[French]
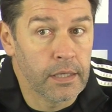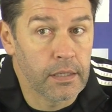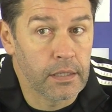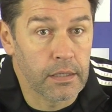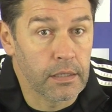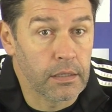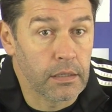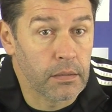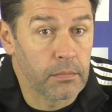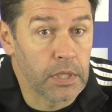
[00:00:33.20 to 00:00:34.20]

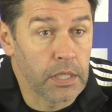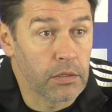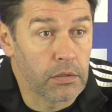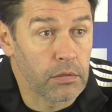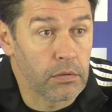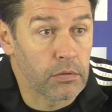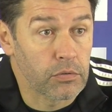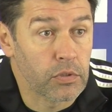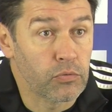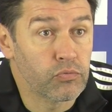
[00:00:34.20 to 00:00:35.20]
mais
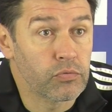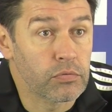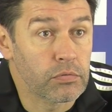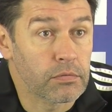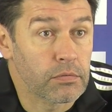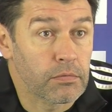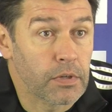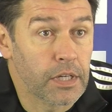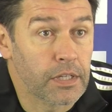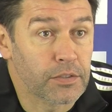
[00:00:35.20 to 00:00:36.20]
c'est tout,
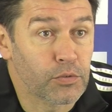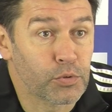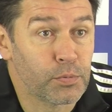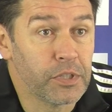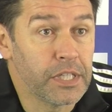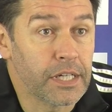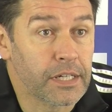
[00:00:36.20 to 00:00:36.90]
voilà ce que je peux dire.